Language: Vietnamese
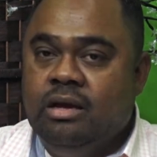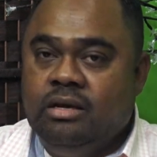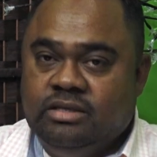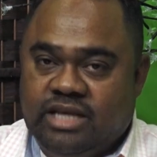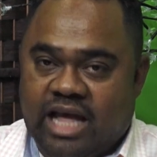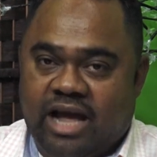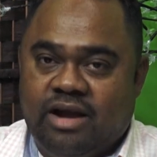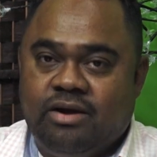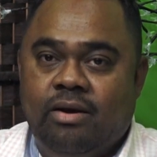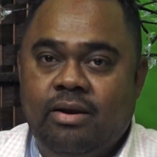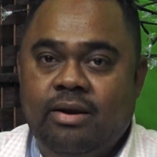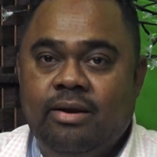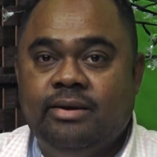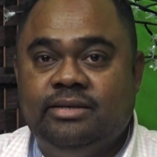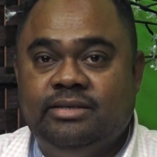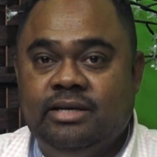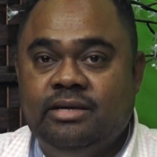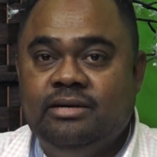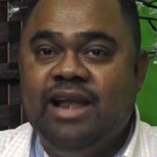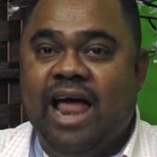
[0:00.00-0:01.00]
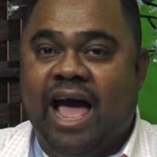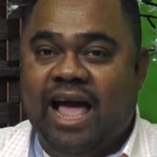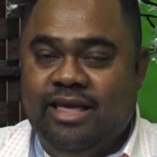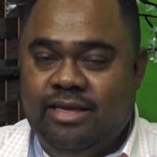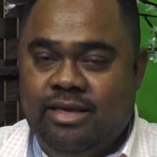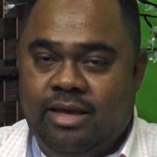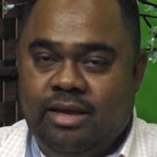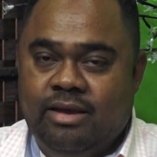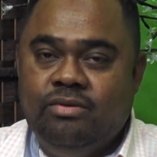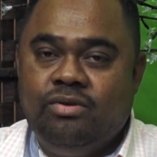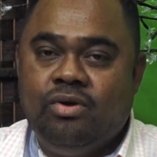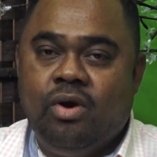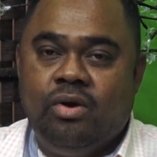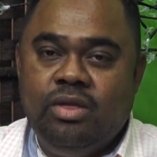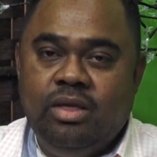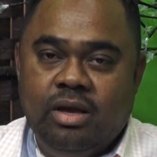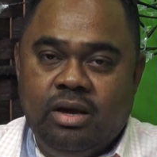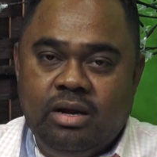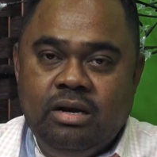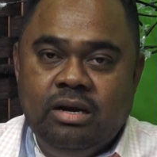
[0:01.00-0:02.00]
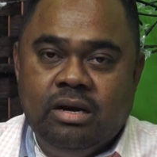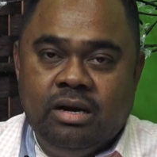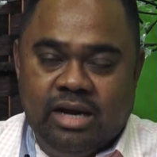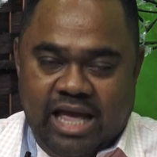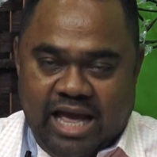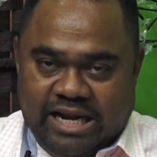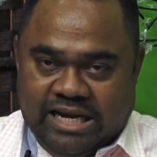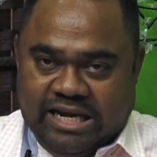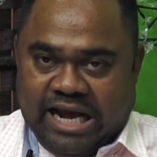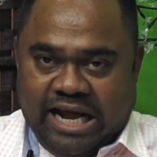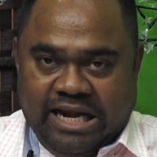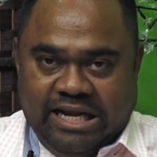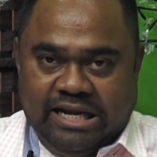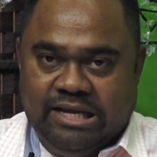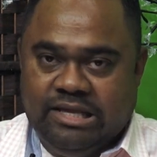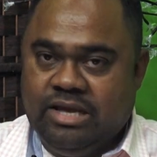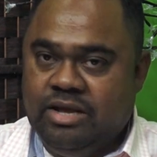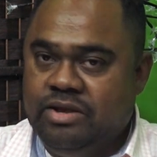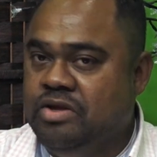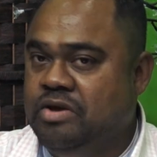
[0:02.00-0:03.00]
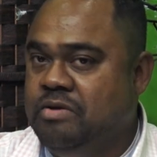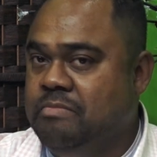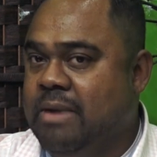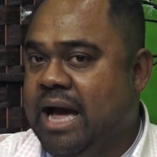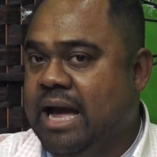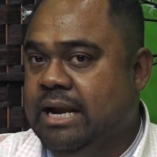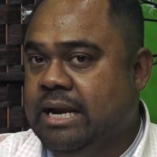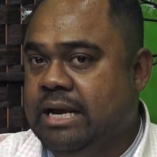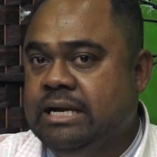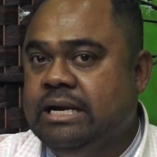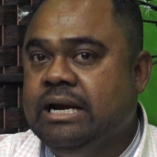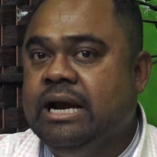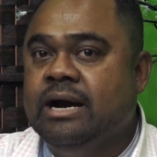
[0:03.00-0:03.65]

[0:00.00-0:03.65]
sẽ có luật sư đại diện cho những người hành khách ở trên chuyến bay đó